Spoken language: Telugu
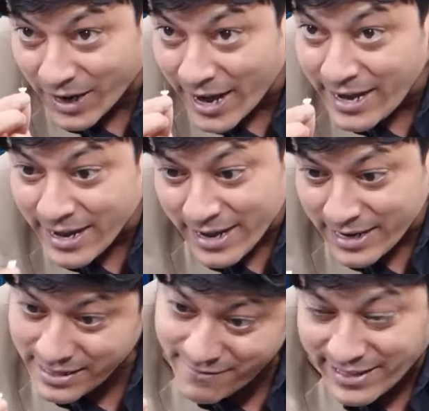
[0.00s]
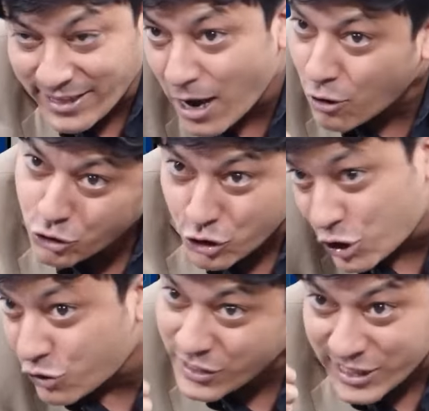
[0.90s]
రైట్ ఇది వ్యక్తి కావచ్చు
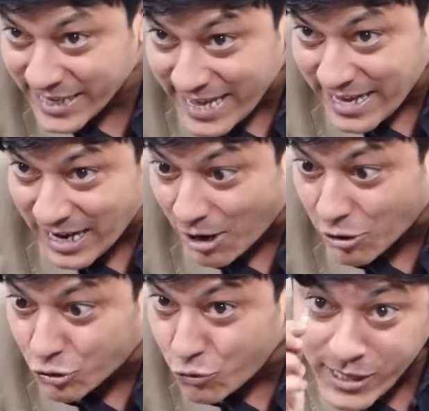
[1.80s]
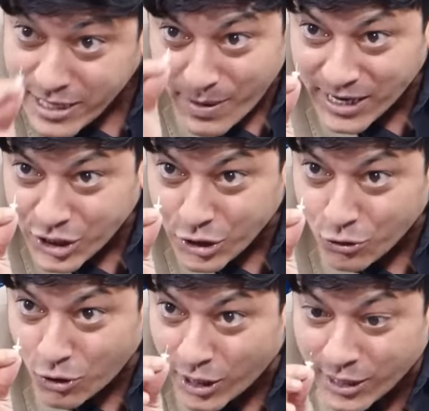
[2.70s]
సిచ్యువేషన్స్ ఏదైనా కావచ్చు ఇది మన
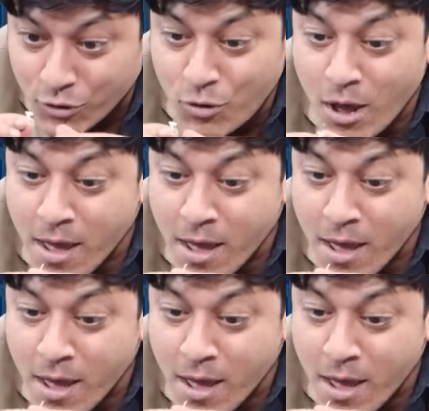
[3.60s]
చేతుల్లో లేదు